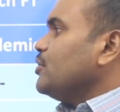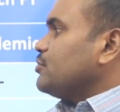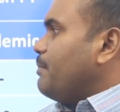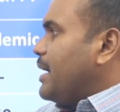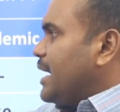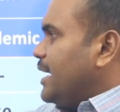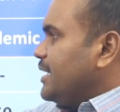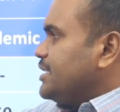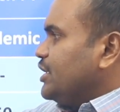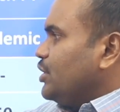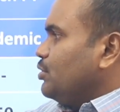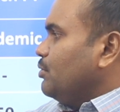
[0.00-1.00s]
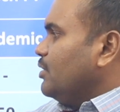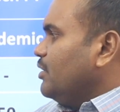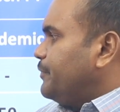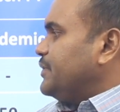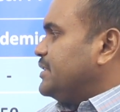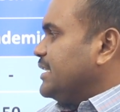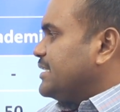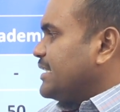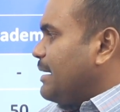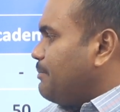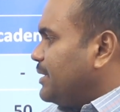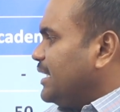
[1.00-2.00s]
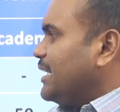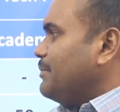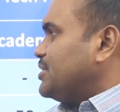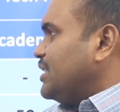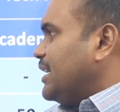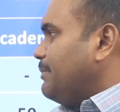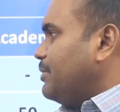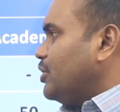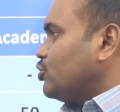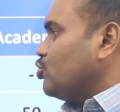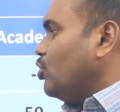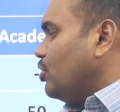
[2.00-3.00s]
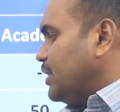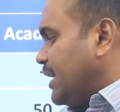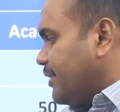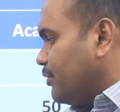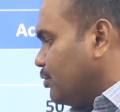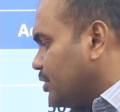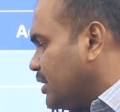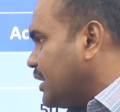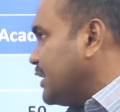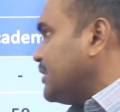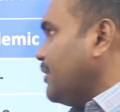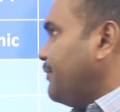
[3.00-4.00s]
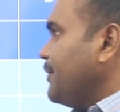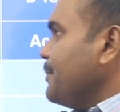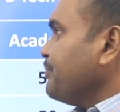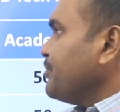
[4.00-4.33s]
ஸோ பயாலஜிக்கு நூறு ஃபிசிக்ஸ்க்கு ஐம்பது கெமிஸ்ட்ரிக்கு ஐம்பது டோ இரநூறுக்கு கட் ஆஃப்